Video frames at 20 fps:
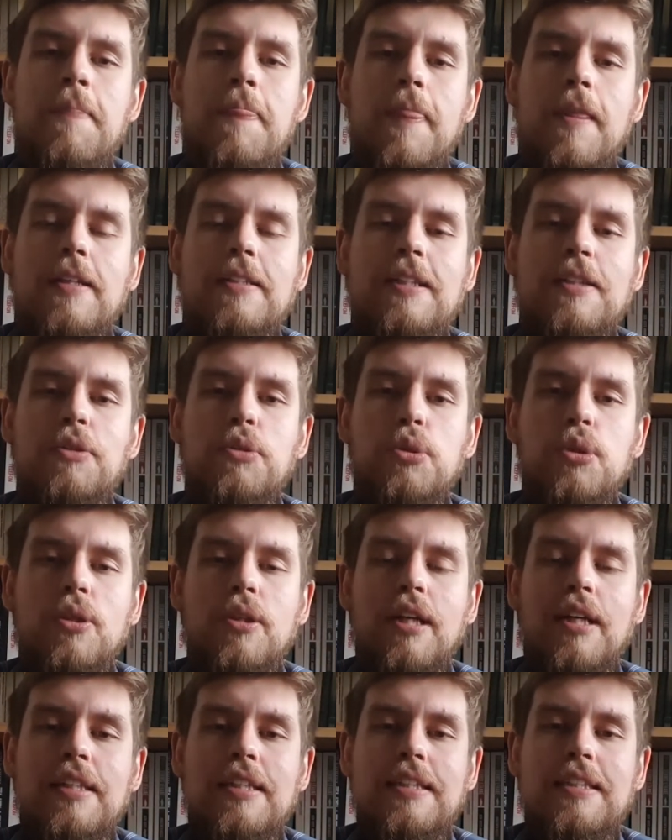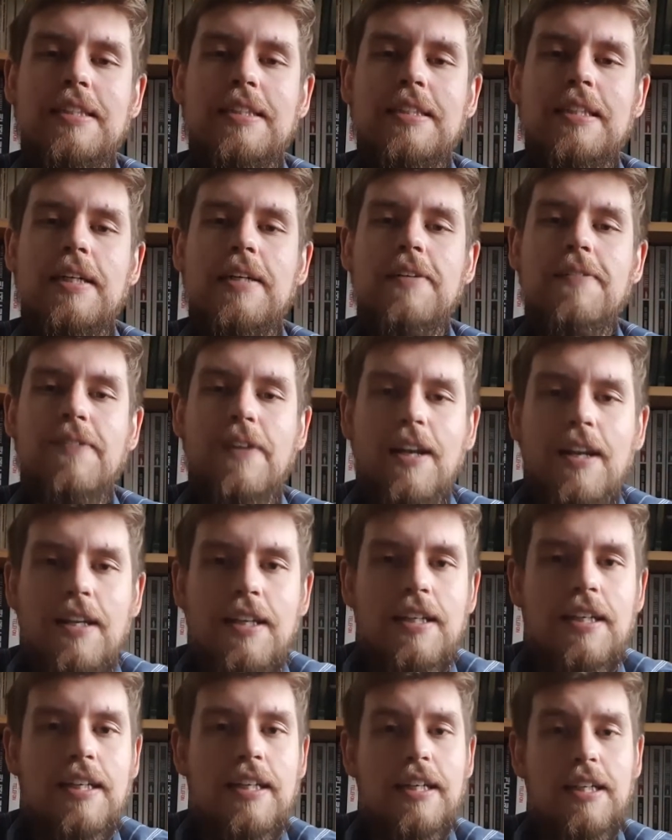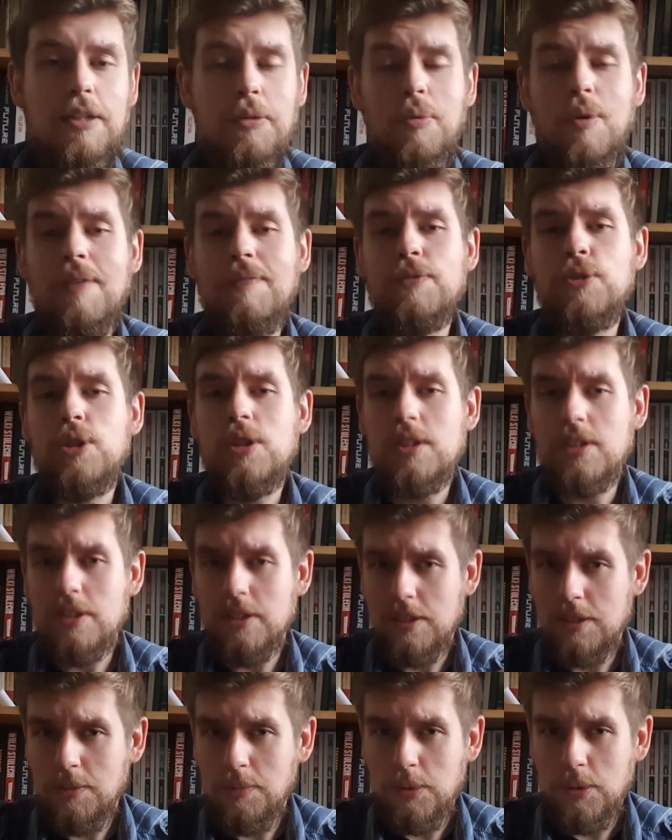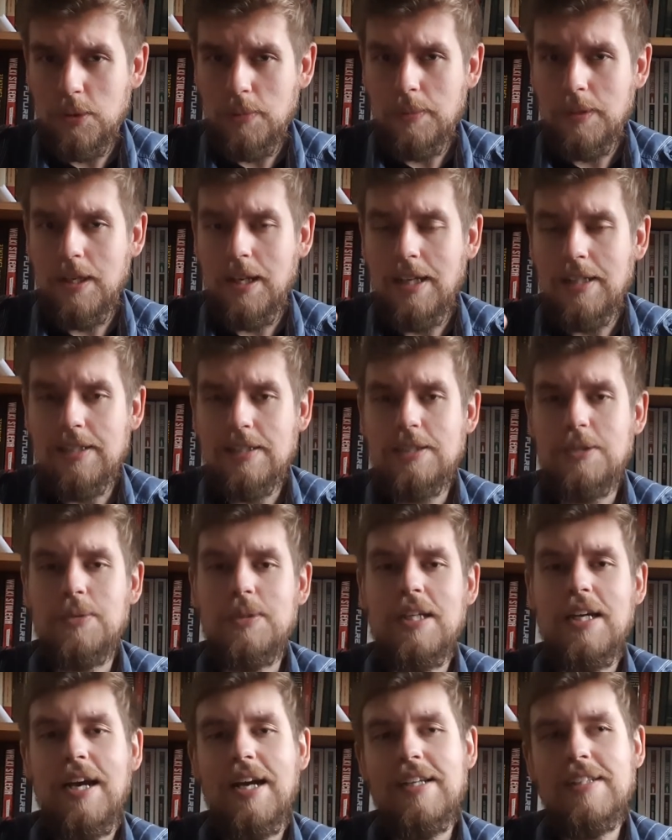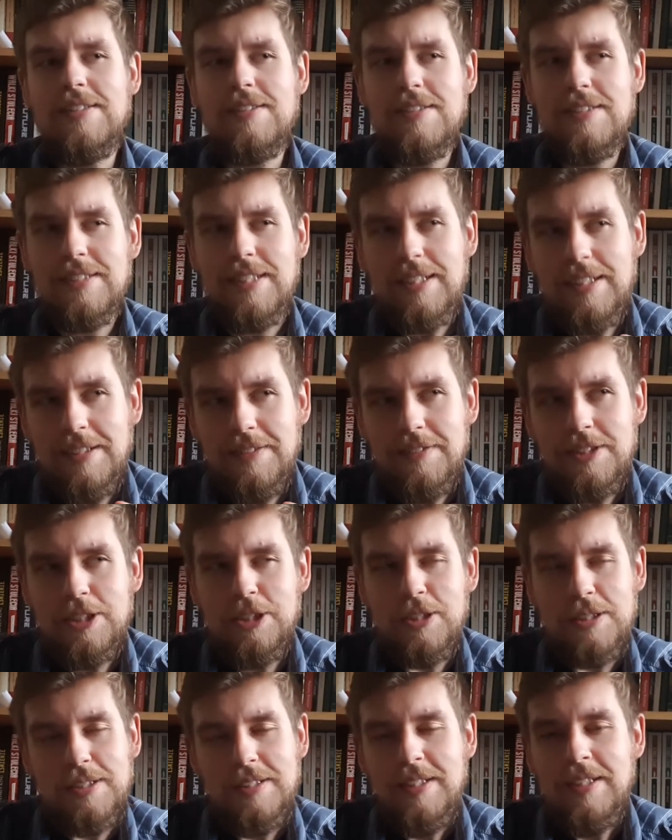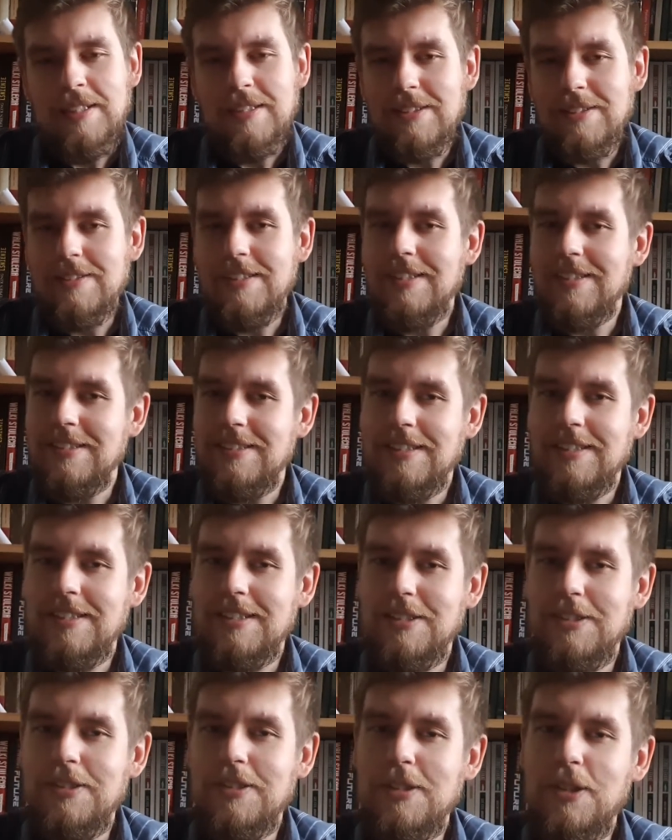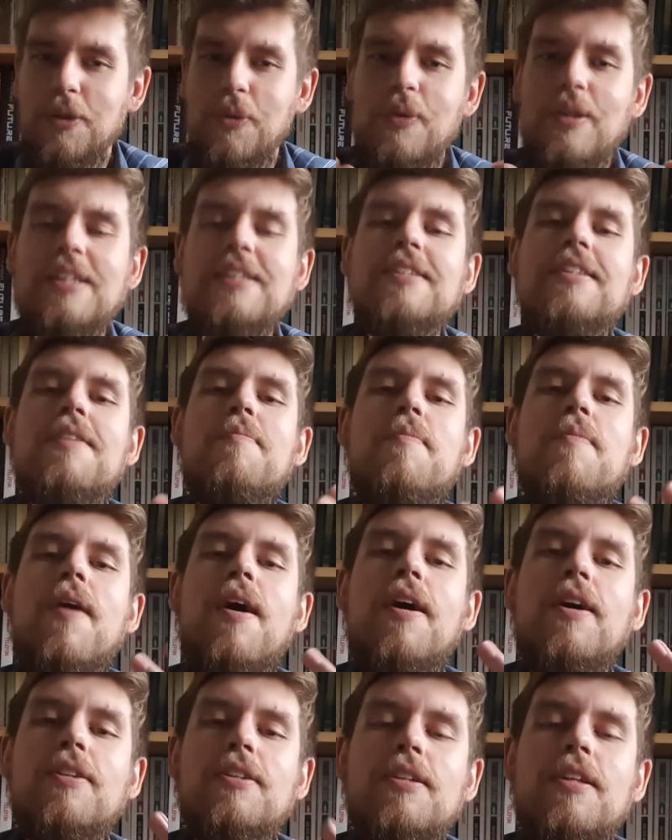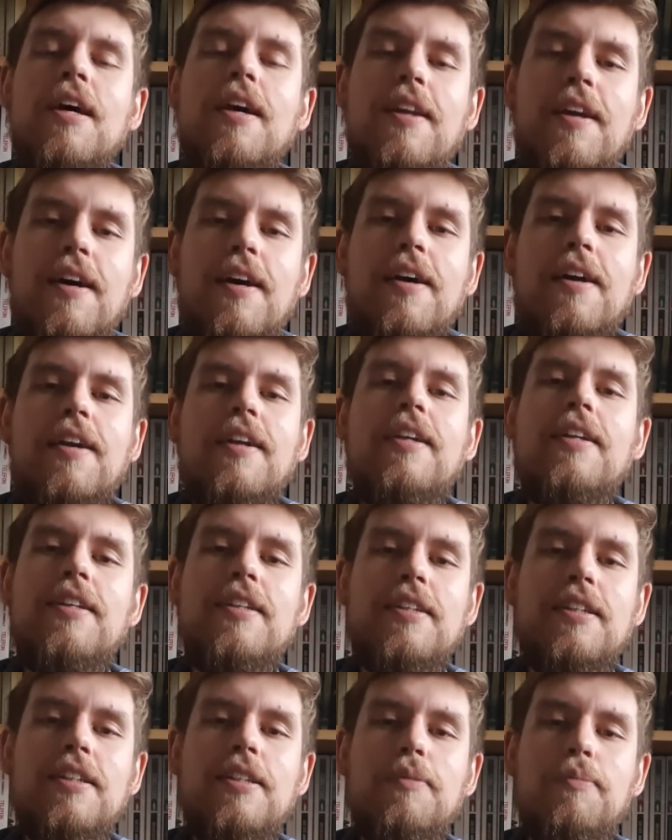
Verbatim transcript: zanurzona jest e, w religię, która wszystko zrobiłoby dla Jezusa, ale to jest takie, wiecie, to nie jest takie coś z cyklu jest jestem oddana religii,